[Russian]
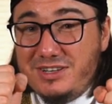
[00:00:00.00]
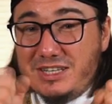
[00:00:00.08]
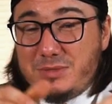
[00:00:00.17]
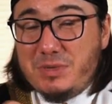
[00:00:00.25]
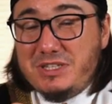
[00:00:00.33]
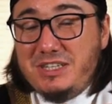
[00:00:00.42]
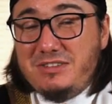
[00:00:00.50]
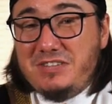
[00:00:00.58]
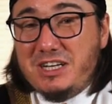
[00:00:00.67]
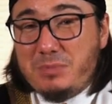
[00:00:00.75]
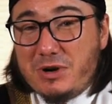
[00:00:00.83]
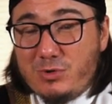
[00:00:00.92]
господин
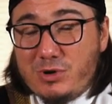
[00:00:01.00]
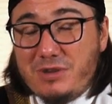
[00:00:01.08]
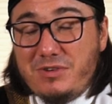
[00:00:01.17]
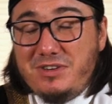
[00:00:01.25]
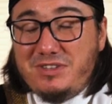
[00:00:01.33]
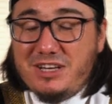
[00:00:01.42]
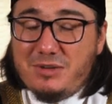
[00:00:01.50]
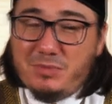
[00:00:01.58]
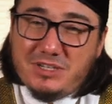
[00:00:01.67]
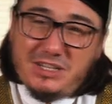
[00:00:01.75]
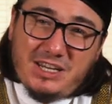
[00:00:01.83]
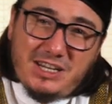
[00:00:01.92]
всех пророков и всех
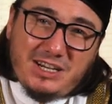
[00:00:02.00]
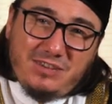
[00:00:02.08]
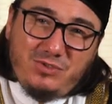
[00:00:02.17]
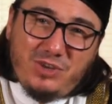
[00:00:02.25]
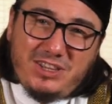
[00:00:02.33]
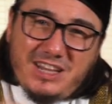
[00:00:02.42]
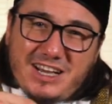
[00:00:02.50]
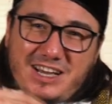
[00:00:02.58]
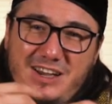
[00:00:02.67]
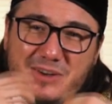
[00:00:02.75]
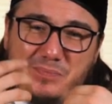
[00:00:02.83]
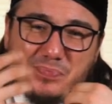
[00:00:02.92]
посланников, но
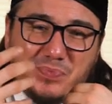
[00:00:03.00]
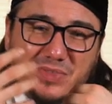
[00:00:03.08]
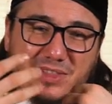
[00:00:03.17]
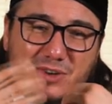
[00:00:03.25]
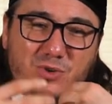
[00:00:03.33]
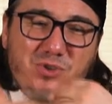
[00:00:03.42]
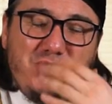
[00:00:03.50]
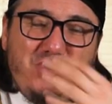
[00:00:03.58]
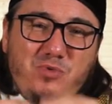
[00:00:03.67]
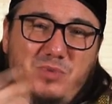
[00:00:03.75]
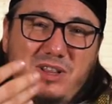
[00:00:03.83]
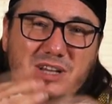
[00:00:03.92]
однако – он не
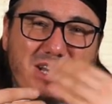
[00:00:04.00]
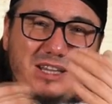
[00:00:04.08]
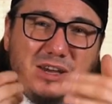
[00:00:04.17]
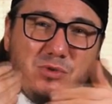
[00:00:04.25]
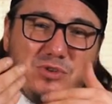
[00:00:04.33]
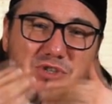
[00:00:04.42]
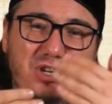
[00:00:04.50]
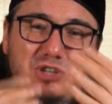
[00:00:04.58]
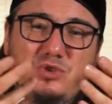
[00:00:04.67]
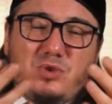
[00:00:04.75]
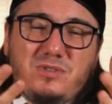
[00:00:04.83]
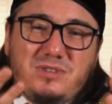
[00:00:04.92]
любил, когда его
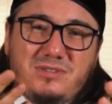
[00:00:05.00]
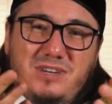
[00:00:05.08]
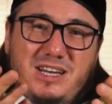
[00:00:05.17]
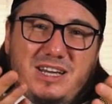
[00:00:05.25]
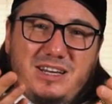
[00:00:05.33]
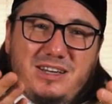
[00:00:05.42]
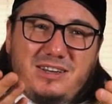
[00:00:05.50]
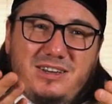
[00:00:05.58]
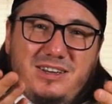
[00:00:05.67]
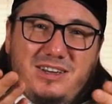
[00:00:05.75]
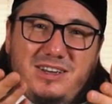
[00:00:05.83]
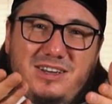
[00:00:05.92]
чересчур восхваляли.
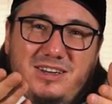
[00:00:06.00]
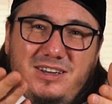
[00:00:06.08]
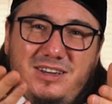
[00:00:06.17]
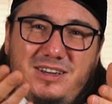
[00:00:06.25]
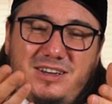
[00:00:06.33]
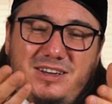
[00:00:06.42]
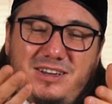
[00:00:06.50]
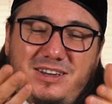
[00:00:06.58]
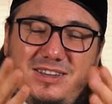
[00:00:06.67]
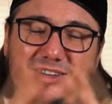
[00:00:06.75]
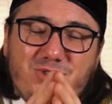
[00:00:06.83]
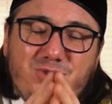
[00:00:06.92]

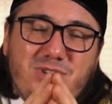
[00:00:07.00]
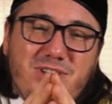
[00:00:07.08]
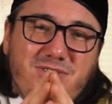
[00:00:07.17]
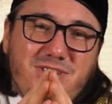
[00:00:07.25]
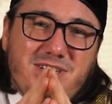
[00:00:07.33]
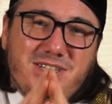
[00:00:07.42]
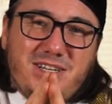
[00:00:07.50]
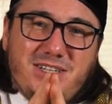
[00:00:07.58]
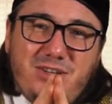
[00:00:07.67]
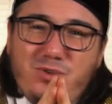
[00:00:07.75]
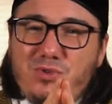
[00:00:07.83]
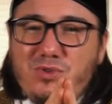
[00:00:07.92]
И на что он ответил,
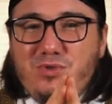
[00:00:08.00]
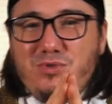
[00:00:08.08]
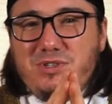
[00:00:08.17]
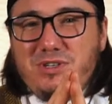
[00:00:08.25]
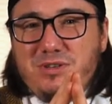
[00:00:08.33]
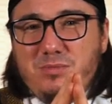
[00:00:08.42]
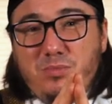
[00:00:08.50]
сказал, «О, люди,